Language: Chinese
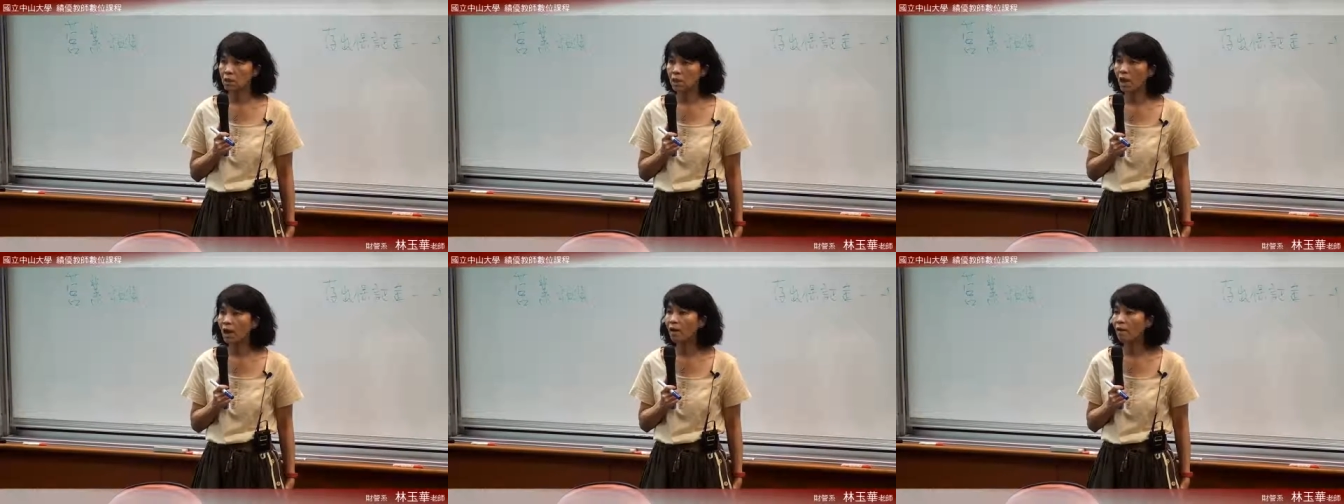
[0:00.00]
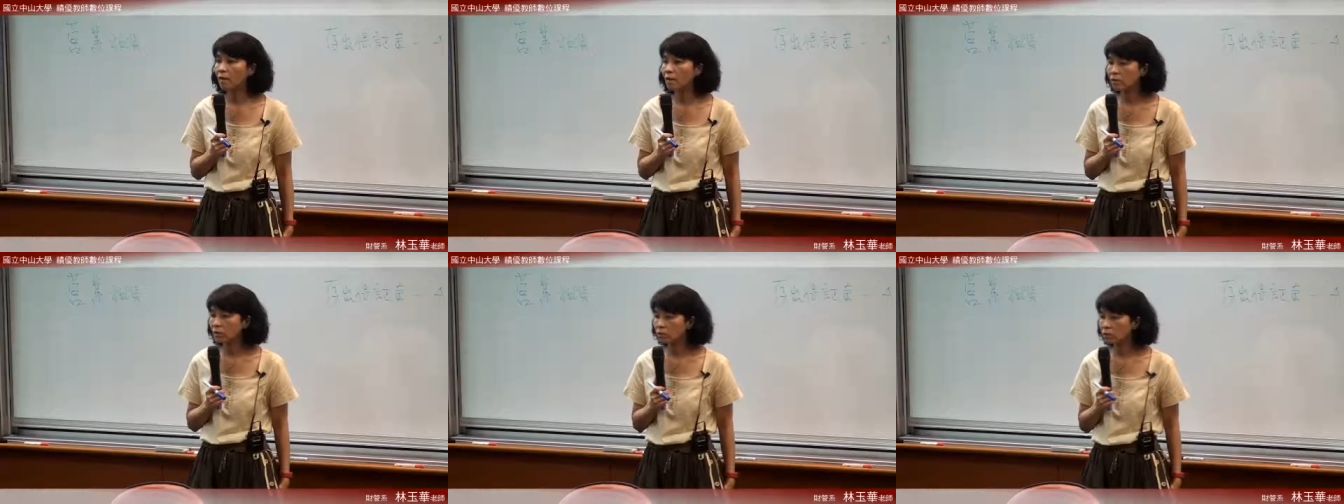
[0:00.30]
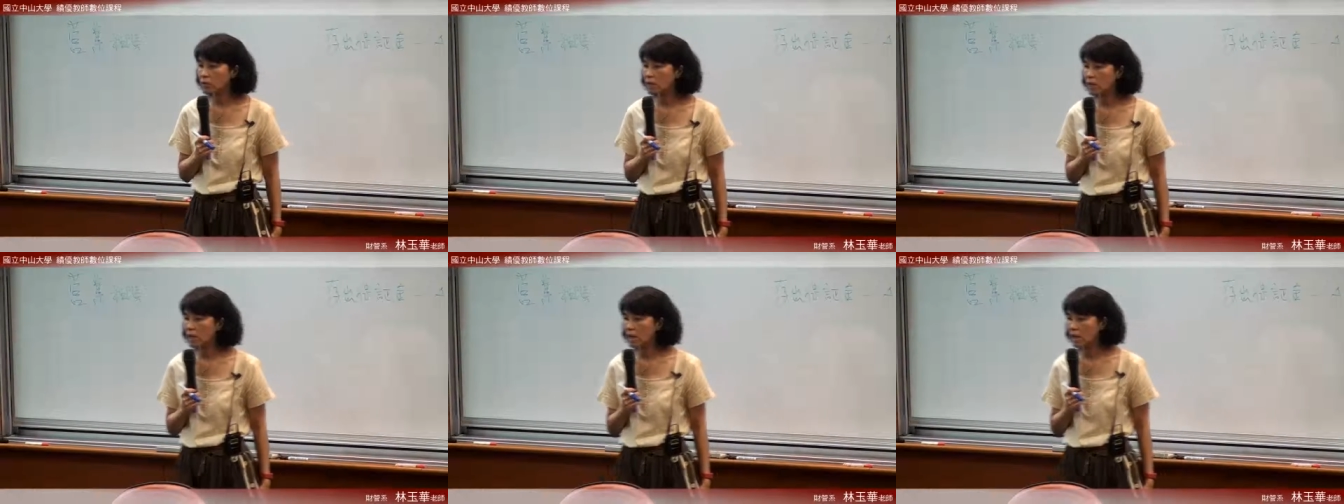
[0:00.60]
好，
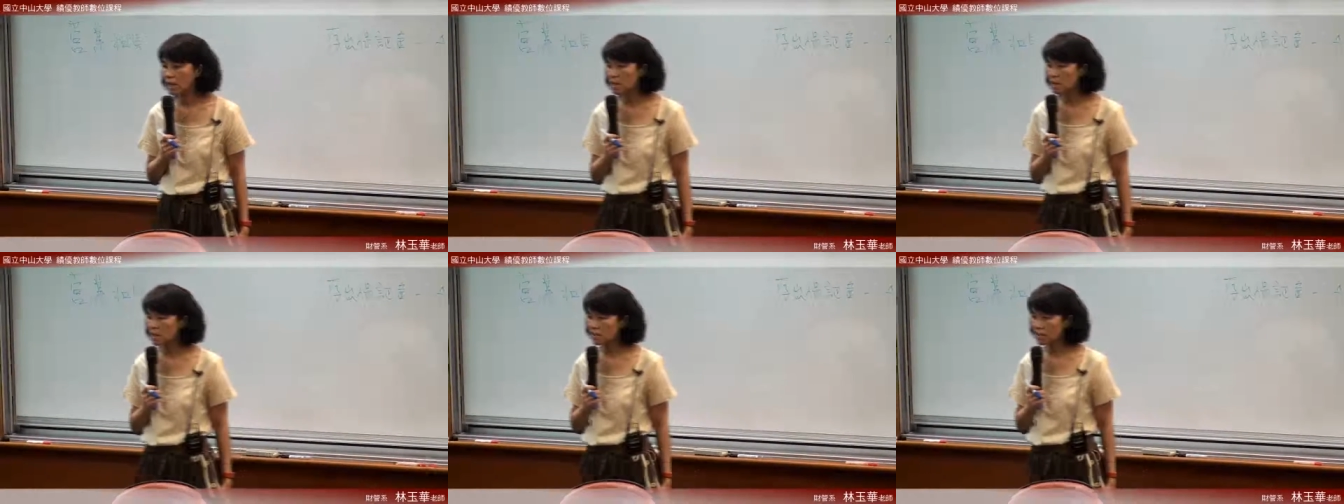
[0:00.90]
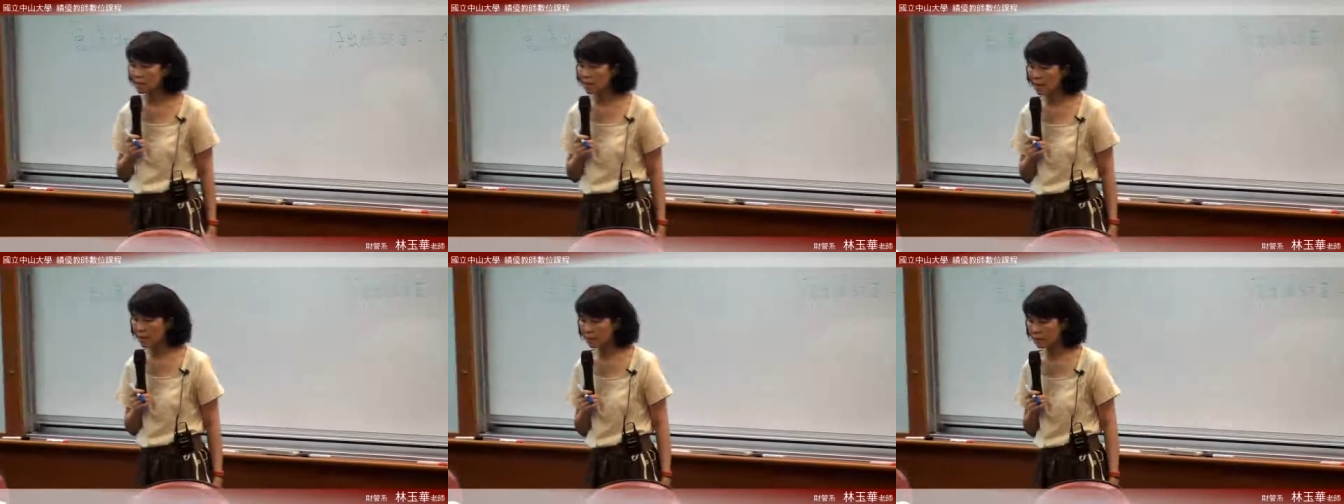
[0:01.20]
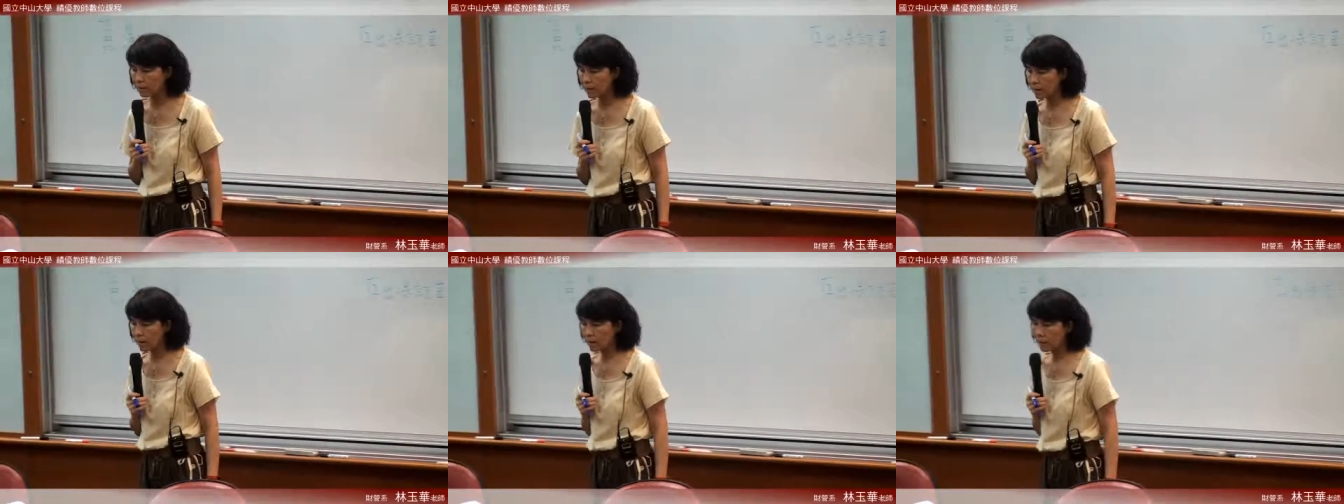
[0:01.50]
所以看一下
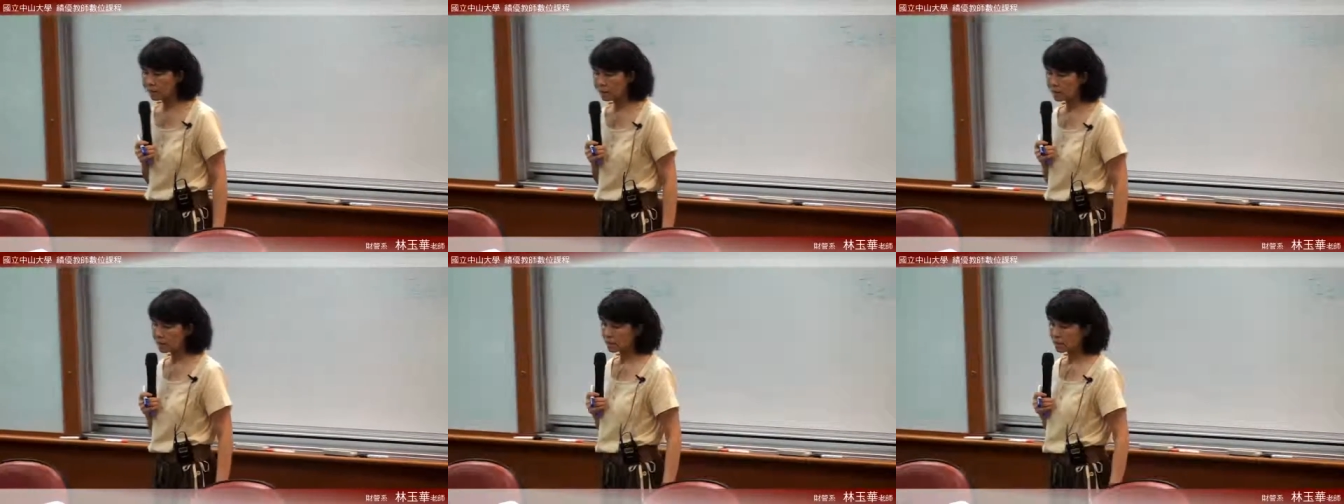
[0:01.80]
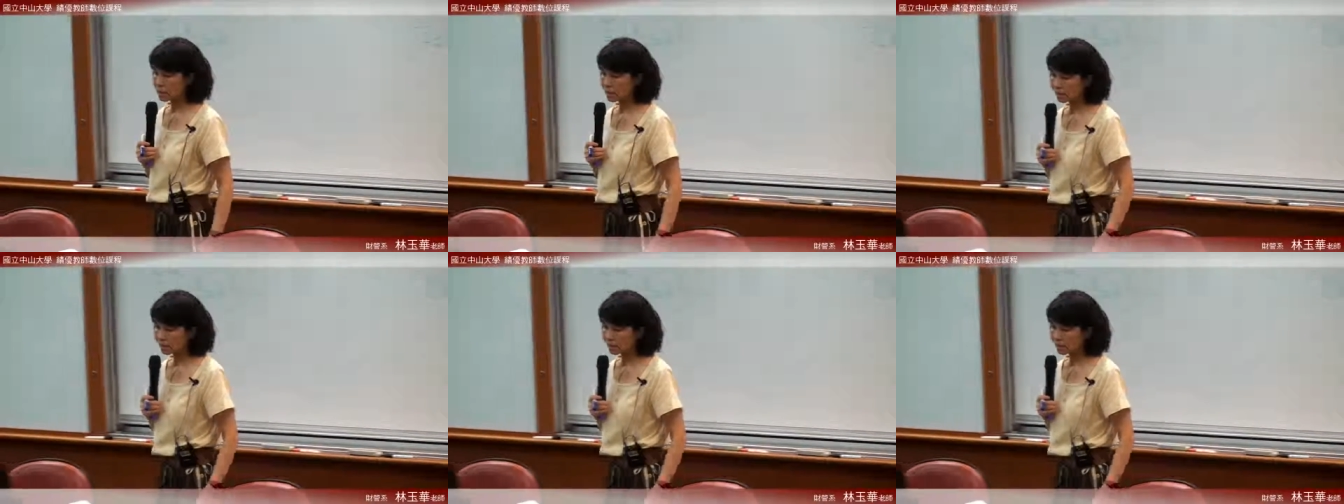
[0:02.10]
这